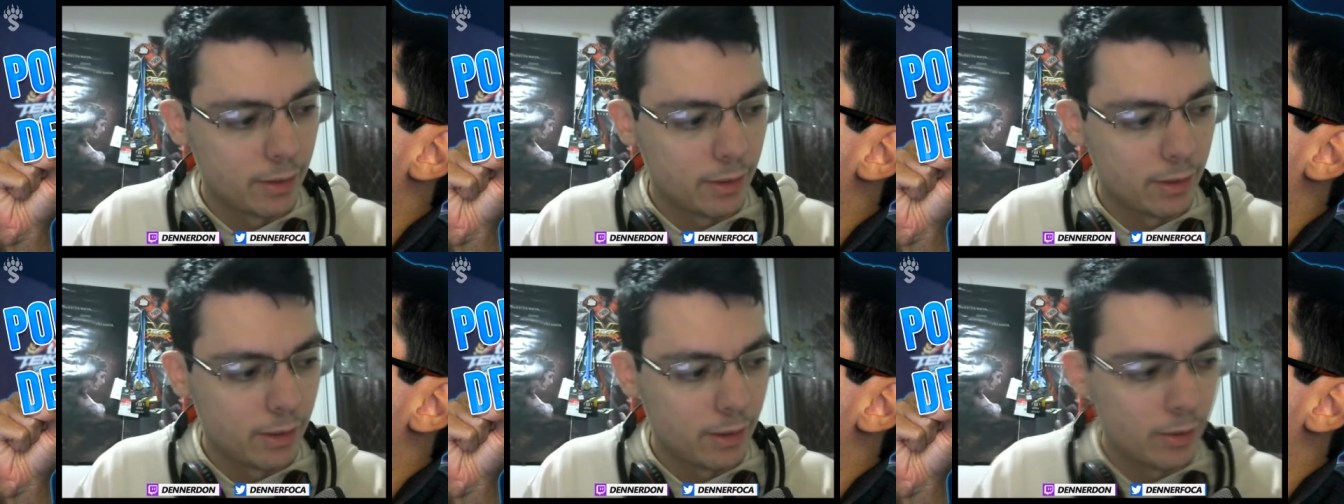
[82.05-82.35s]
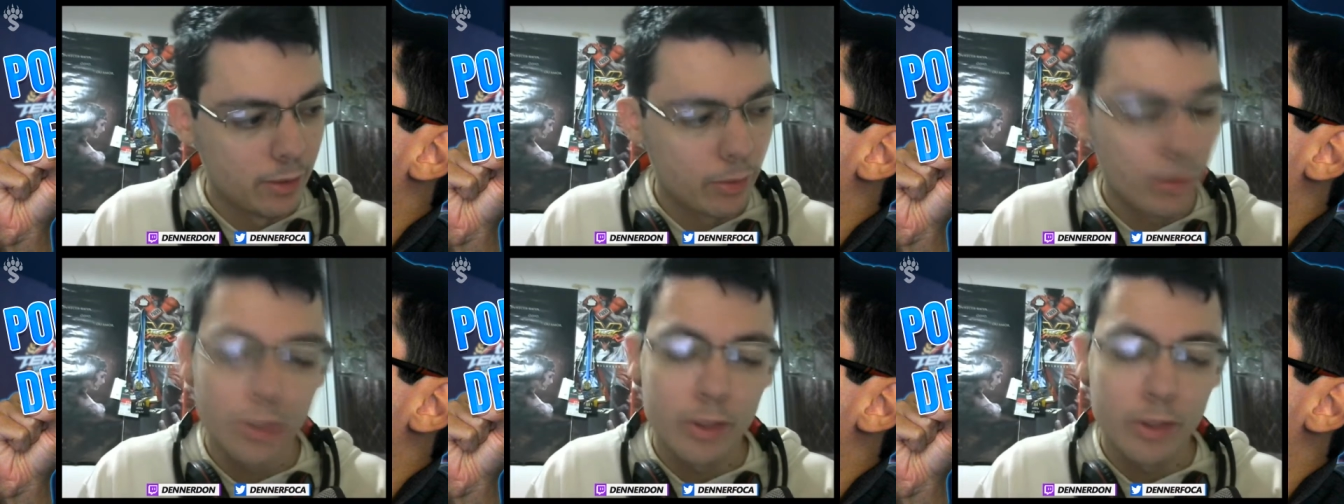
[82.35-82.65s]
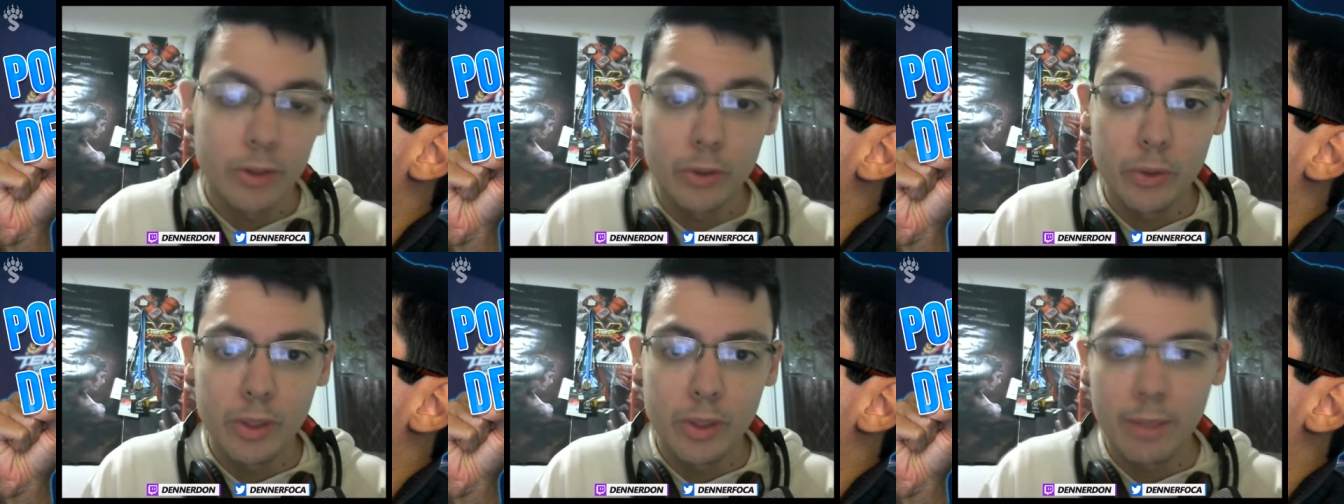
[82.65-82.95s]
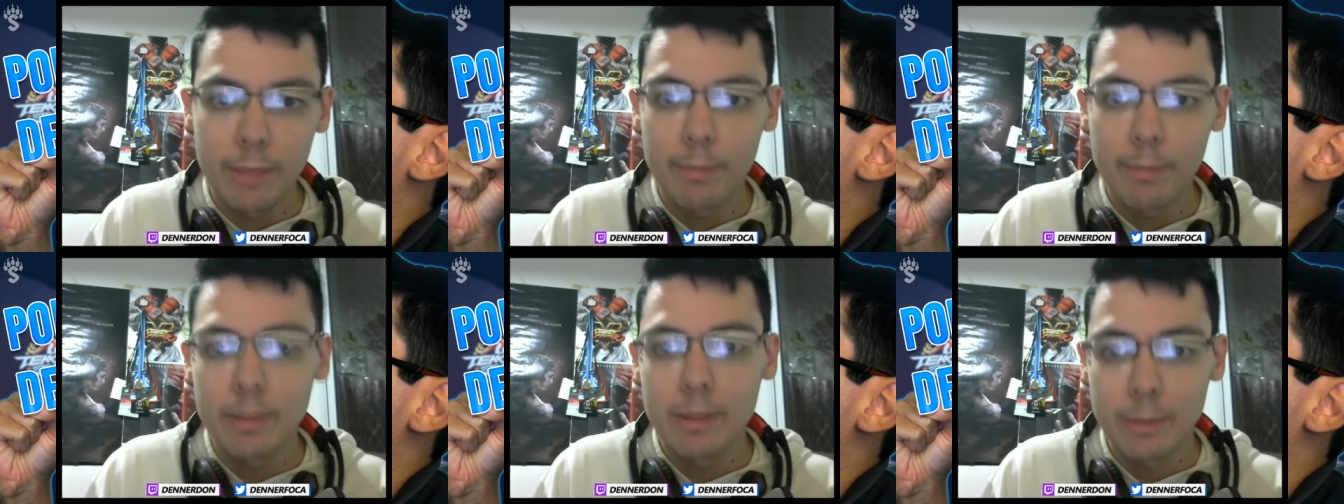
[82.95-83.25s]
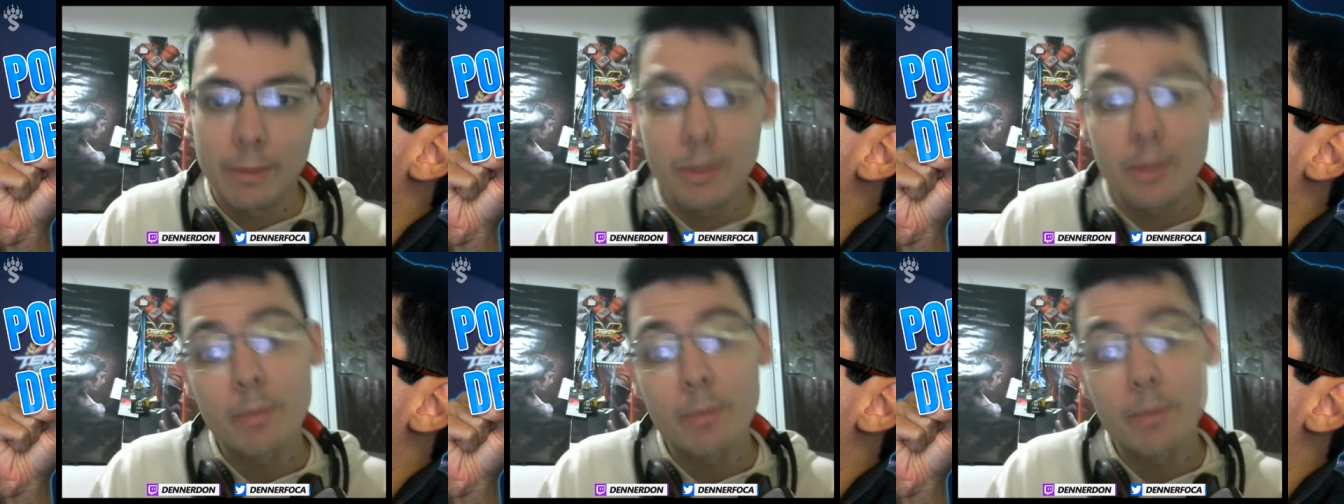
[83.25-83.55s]
É, eu gosto de jogar
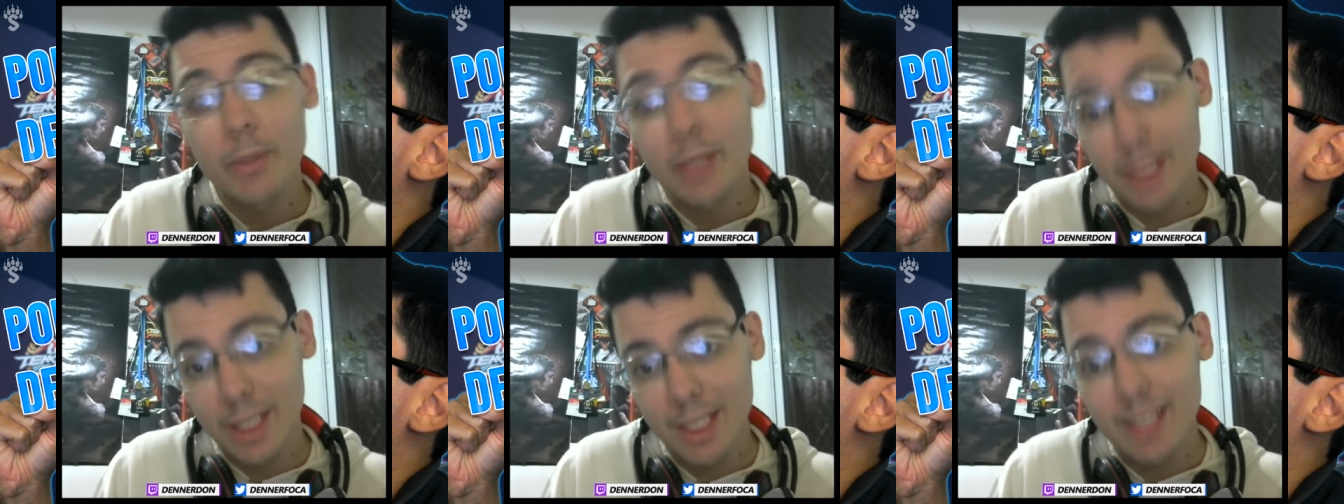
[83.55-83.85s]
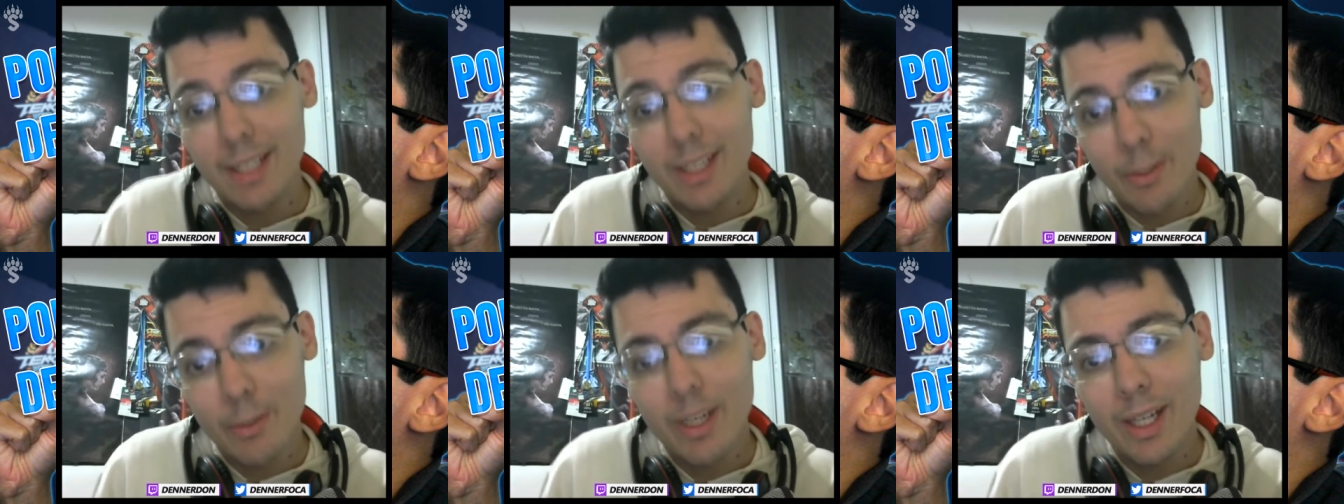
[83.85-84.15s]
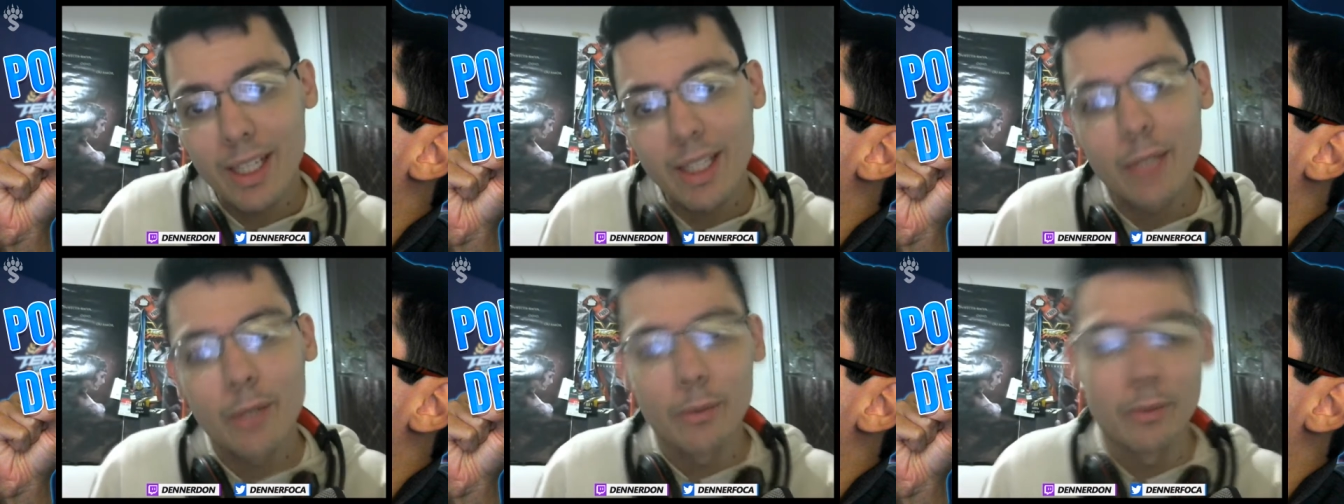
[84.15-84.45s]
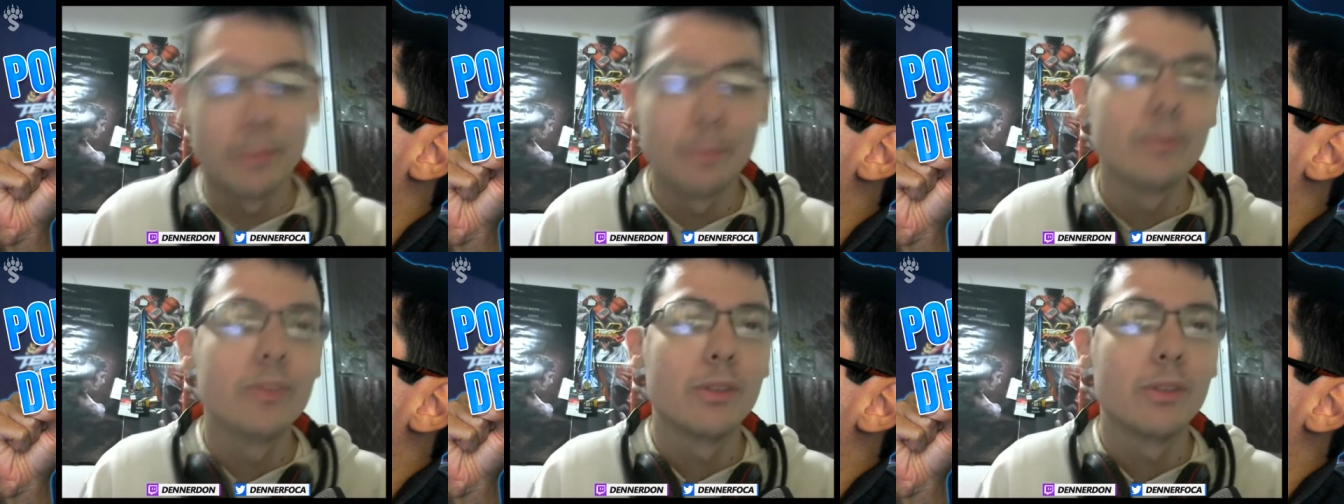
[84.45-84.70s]
principalmente porque tem um canal.